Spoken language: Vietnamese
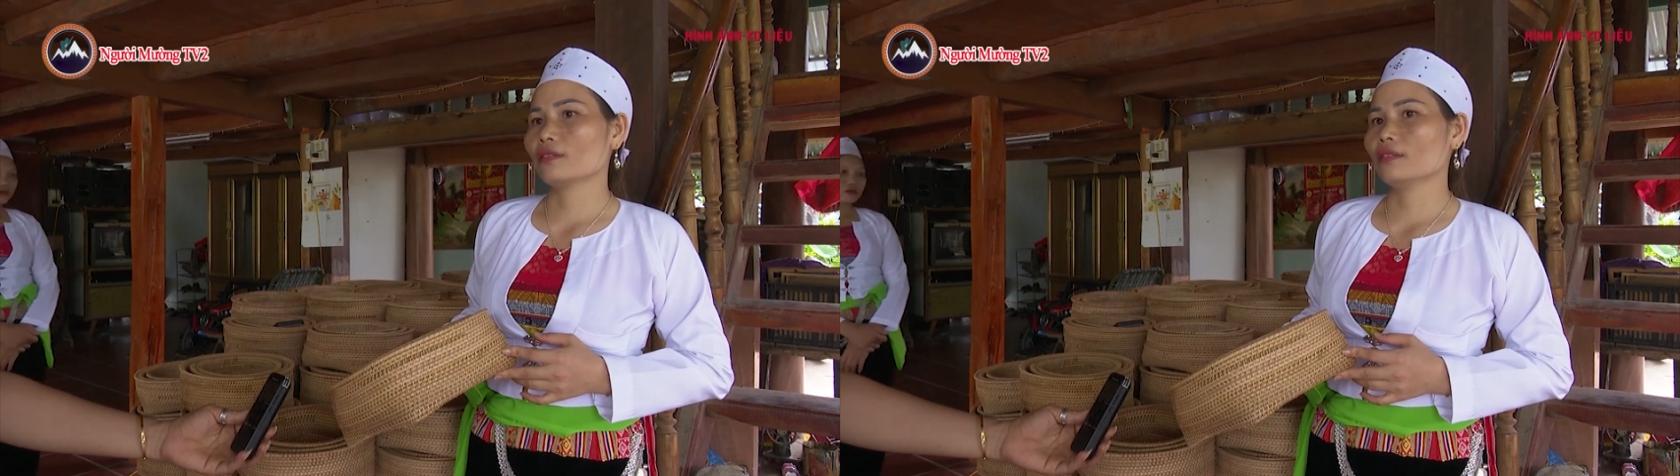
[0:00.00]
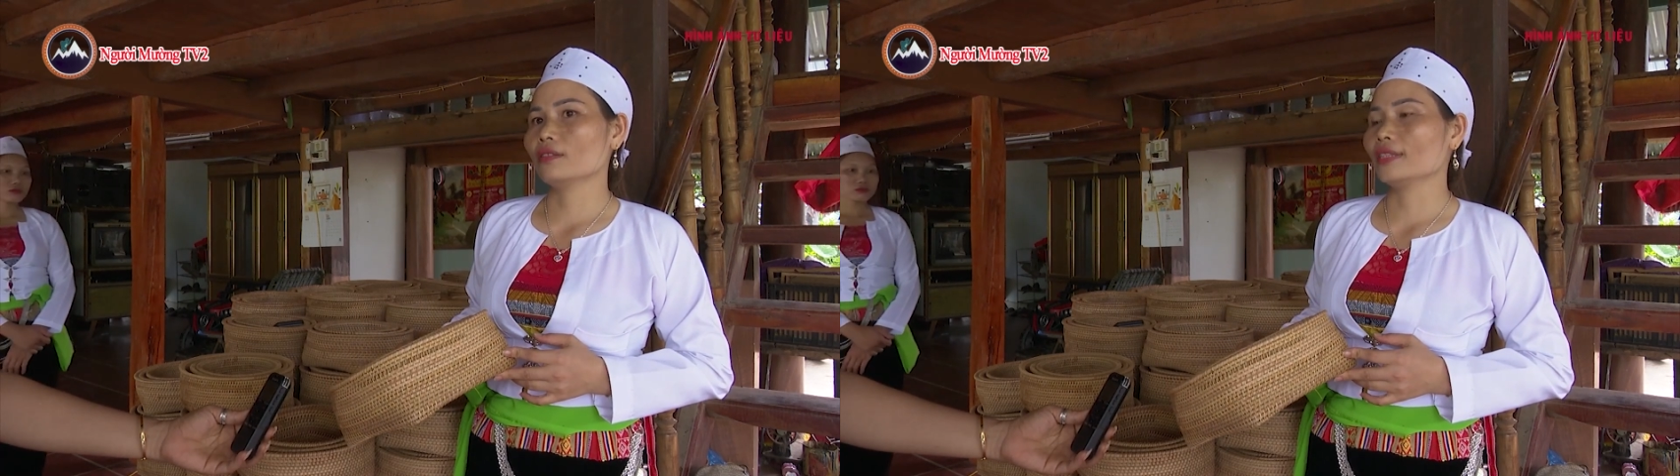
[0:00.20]

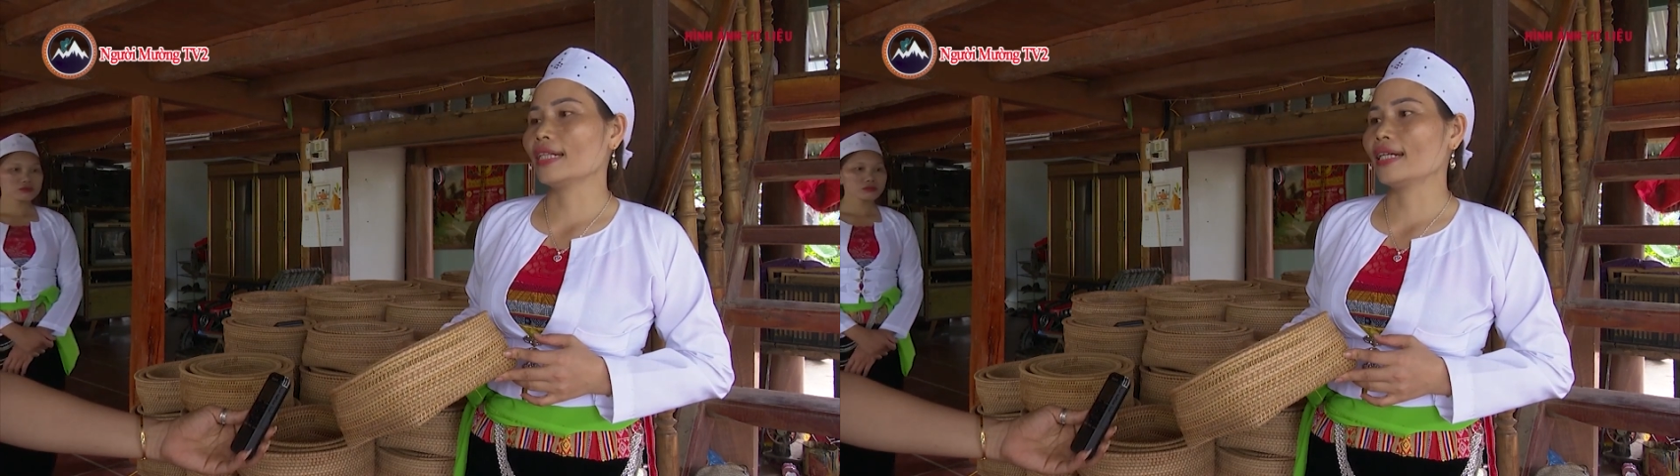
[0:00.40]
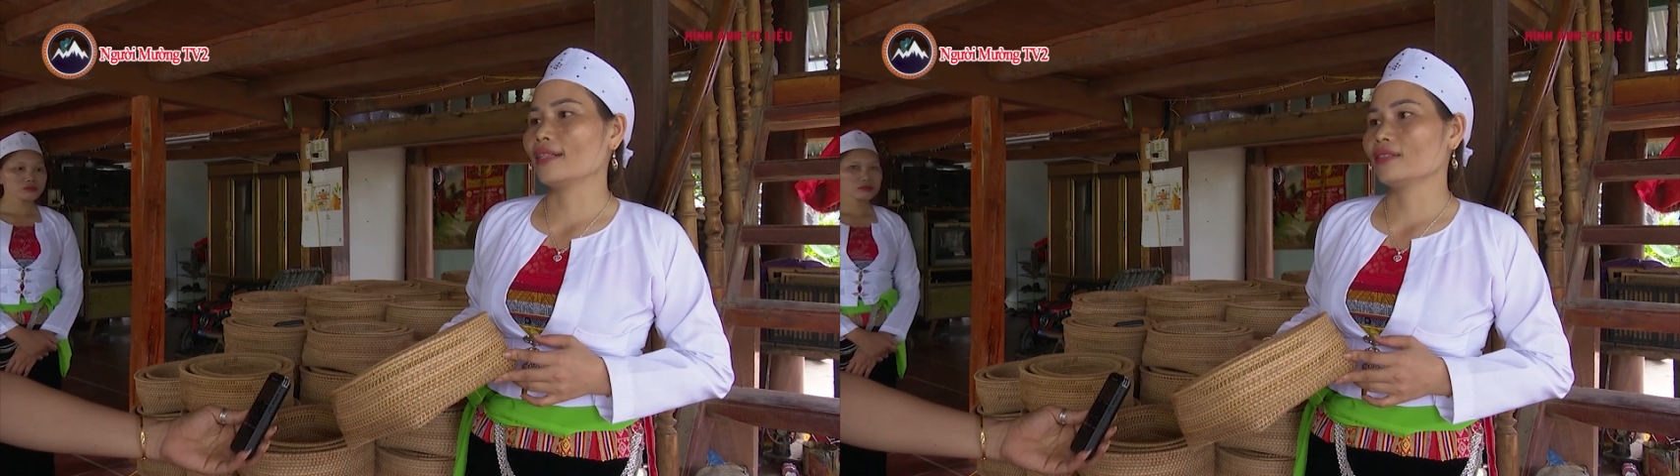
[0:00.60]
ở
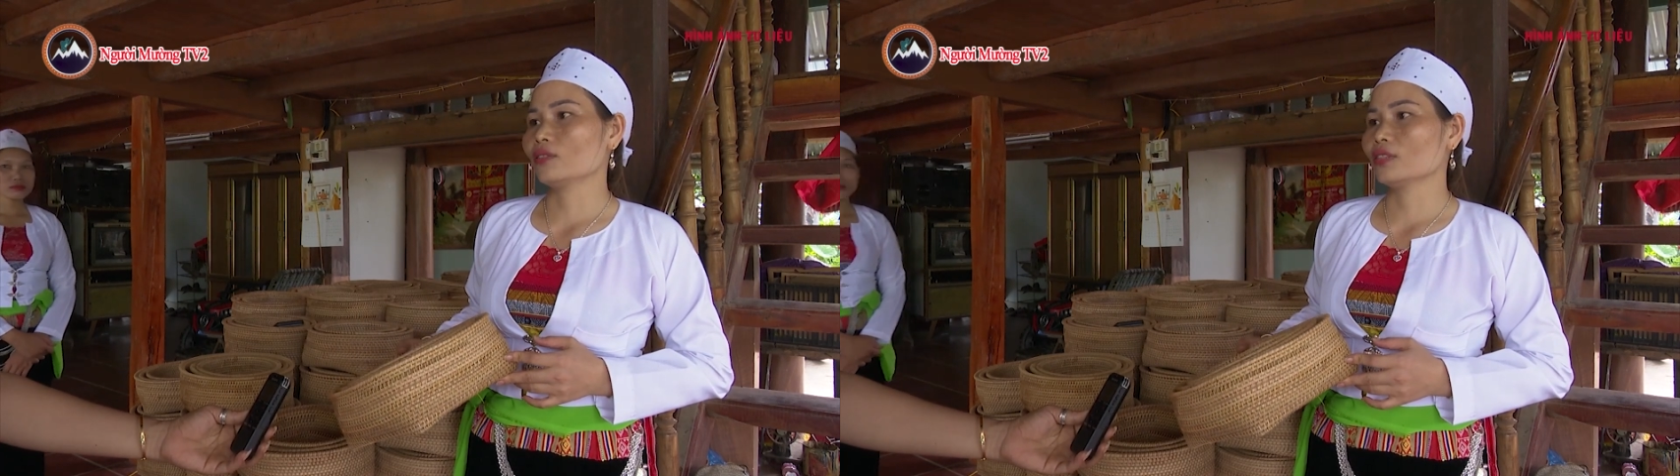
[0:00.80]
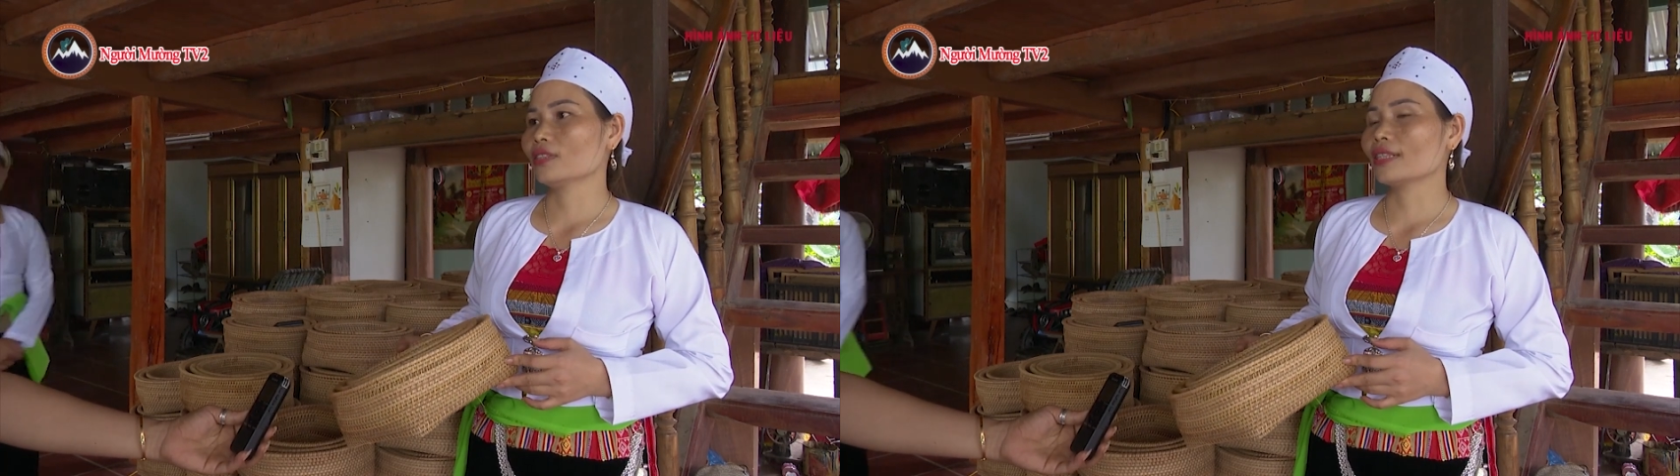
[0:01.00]
nhà
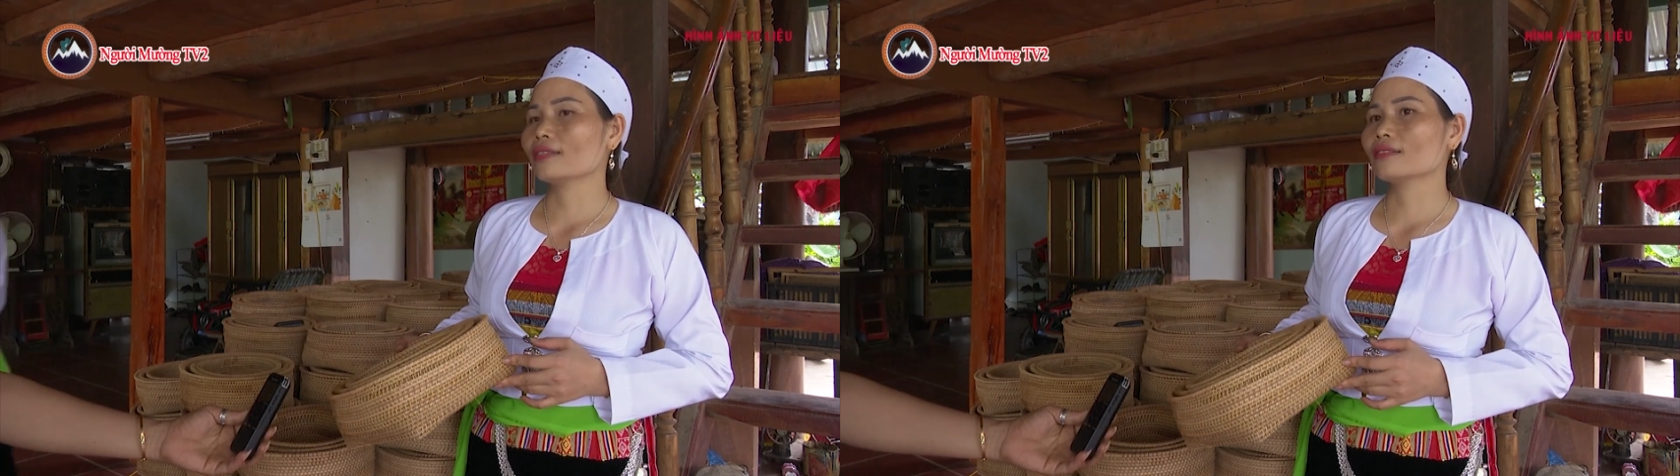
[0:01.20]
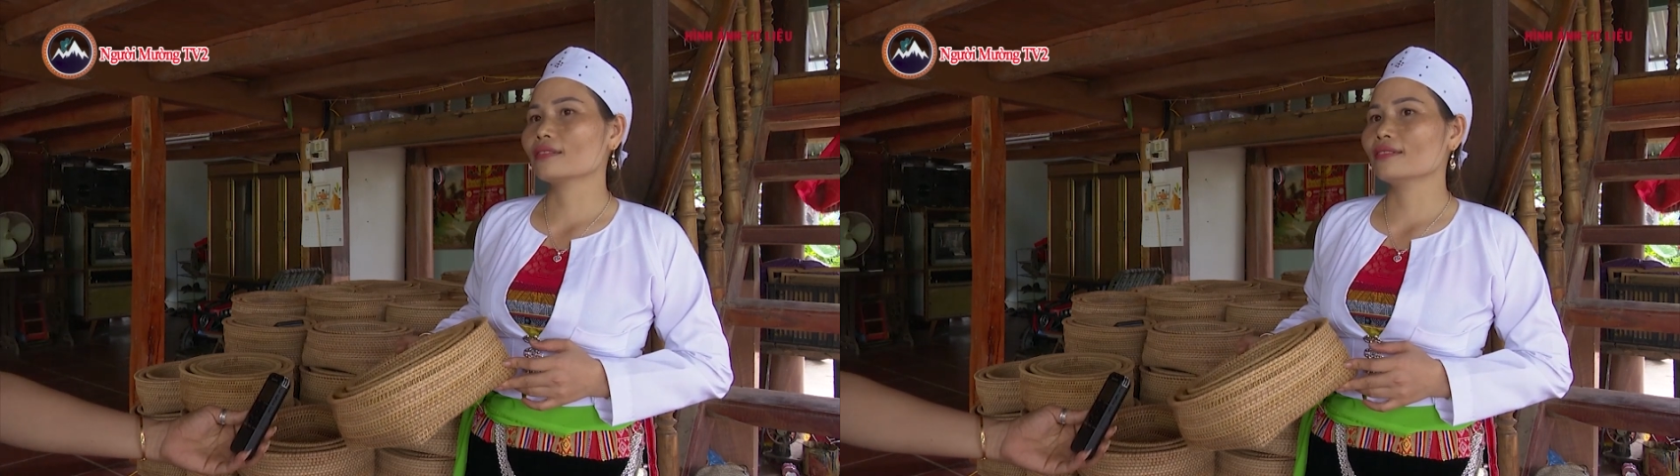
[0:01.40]
mình trợ các
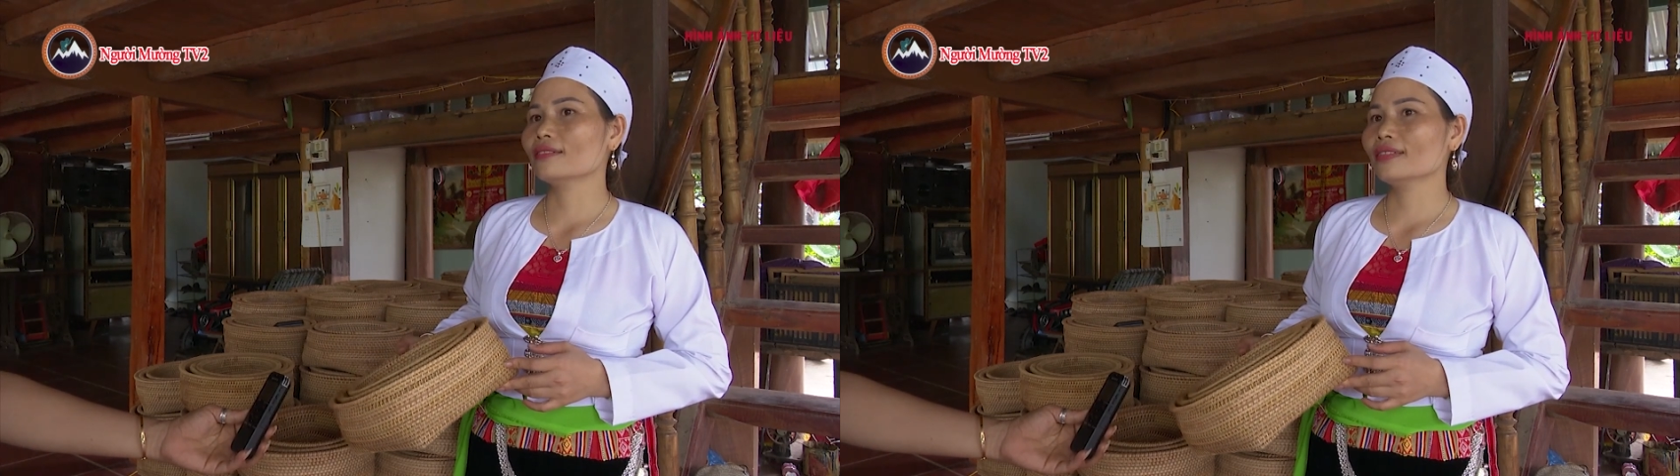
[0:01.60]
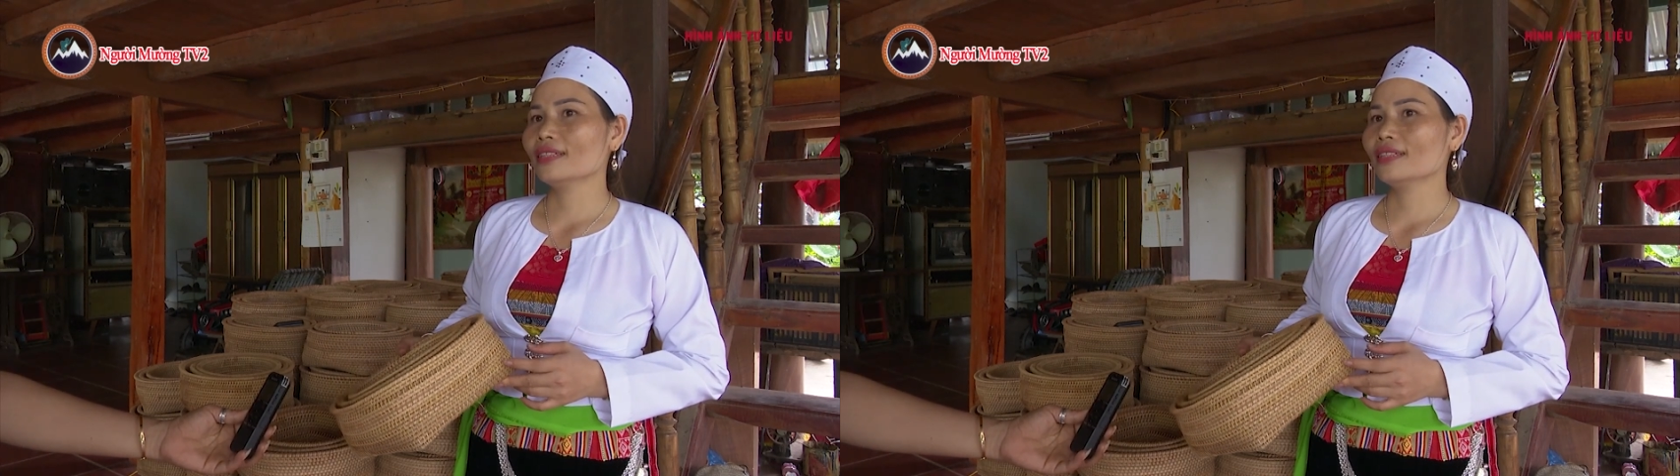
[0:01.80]
thứ